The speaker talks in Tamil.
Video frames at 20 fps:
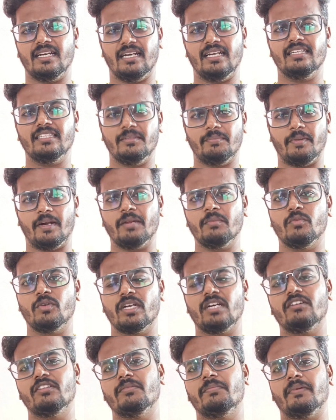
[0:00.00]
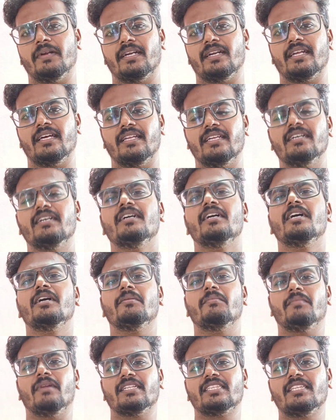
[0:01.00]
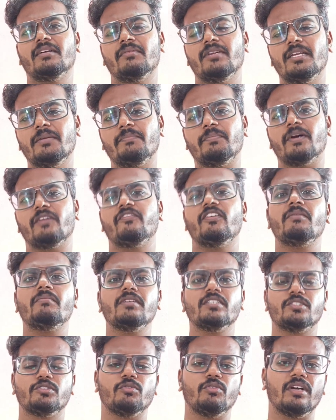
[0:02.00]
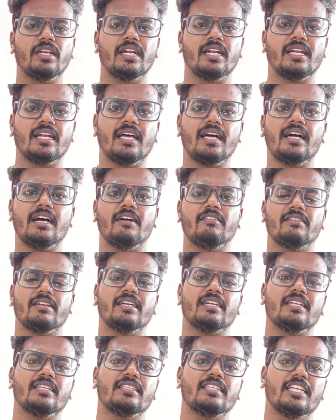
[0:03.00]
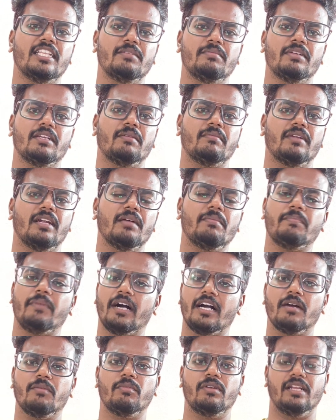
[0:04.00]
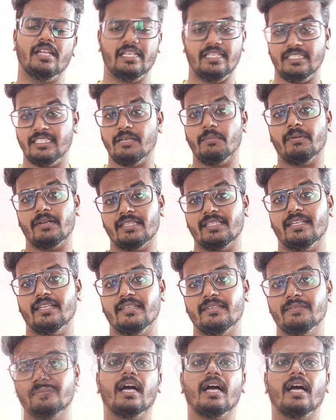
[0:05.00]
இந்த படம் முழுக்க வந்து பண்ணுறாரு மற்றபடி பர்ஃபார்மன்ஸ் ஓரியன்டாக அவர்கிட்ட வந்து எதுவுமே நம்மளால் பார்க்க முடியல இந்த படத்தில்